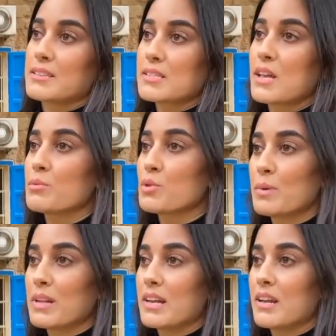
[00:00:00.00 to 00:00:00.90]
تسع بيوت
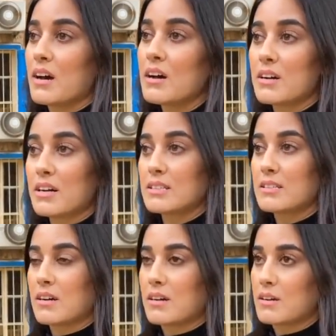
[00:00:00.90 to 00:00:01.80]
بالقلعة
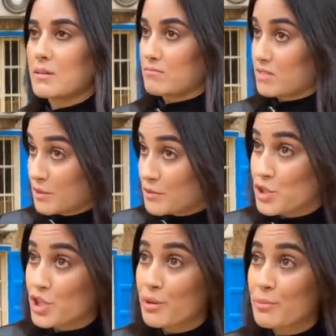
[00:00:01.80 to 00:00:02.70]
عنا جيفت
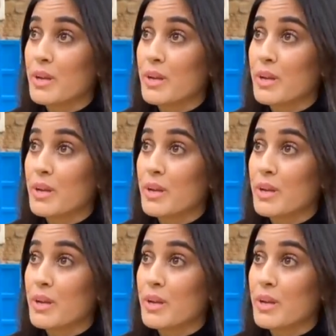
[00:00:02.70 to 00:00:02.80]
شوب